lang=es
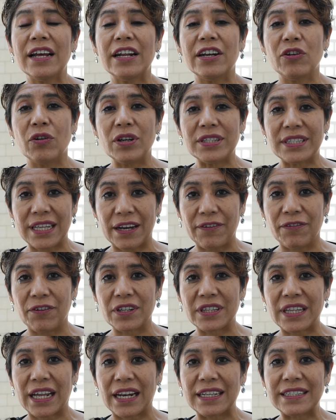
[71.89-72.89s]
no está
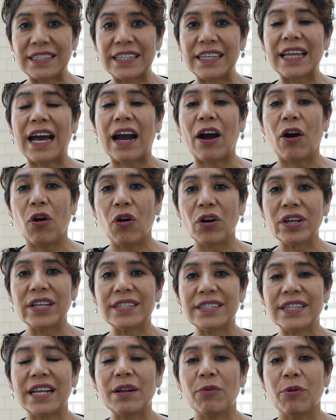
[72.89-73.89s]
fortalecida, hoy
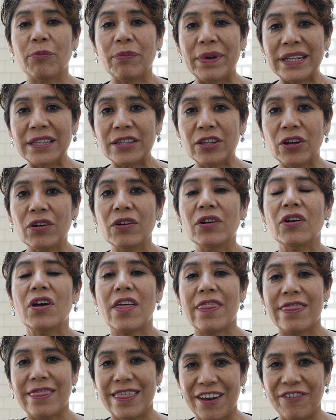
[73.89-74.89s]
es el momento
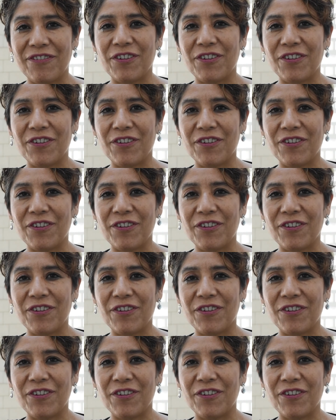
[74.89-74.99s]
de